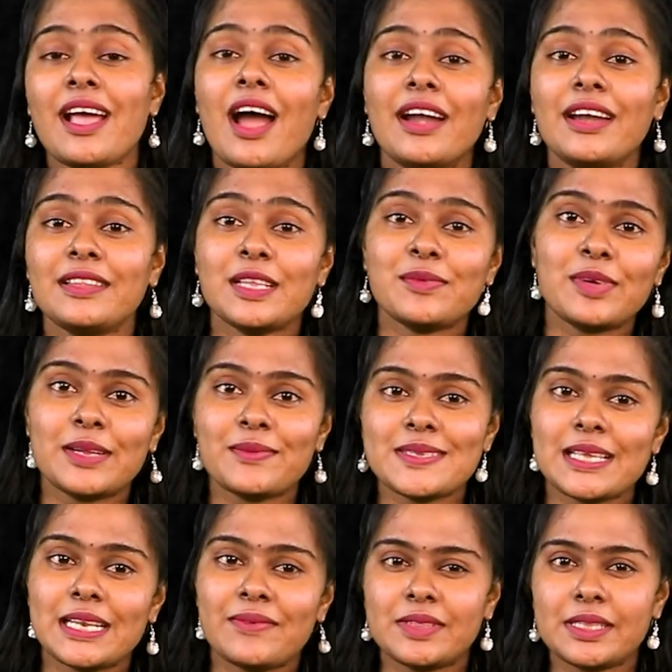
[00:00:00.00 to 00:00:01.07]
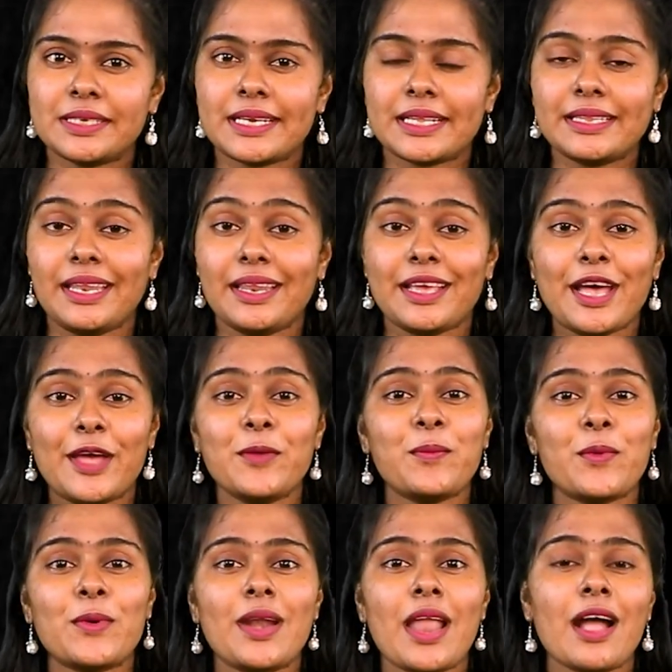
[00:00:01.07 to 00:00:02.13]
அடுத்த வரவு செலவு திட்டத்தின்
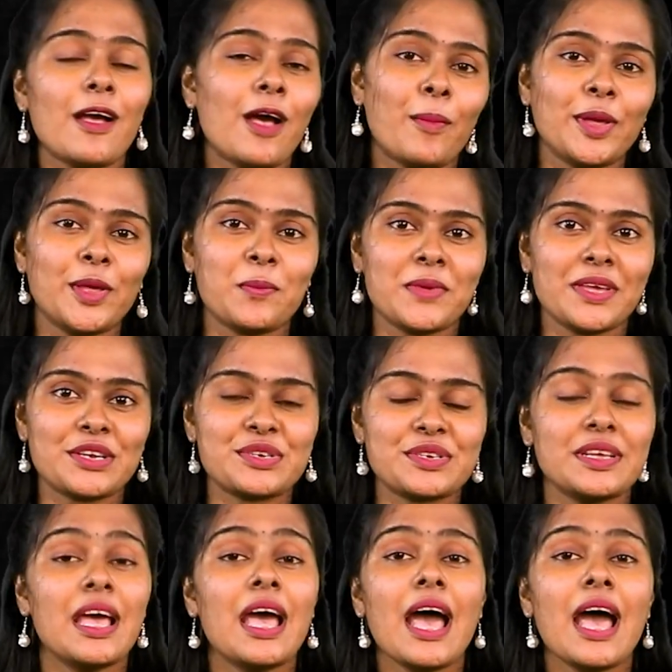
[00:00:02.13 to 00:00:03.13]
கருப்பொருளாக அமையும் என்று